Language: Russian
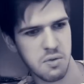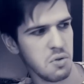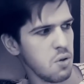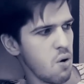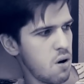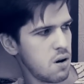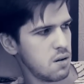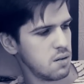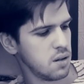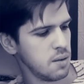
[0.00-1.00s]
Фу,
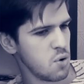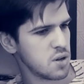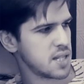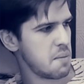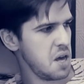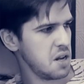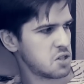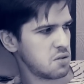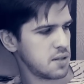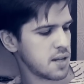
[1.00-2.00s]
не мог из Америки,
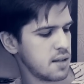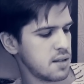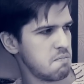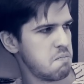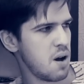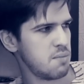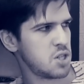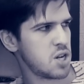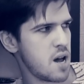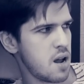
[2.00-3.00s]
что ли, заказать
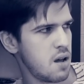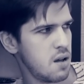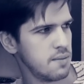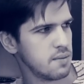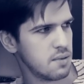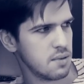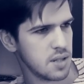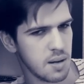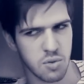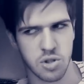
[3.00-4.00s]
бомжара?
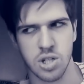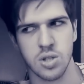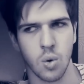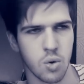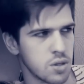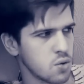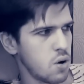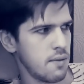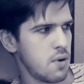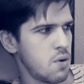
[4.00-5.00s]
К тому же шестой уже
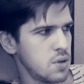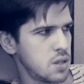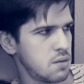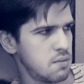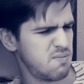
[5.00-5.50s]
скоро выходит.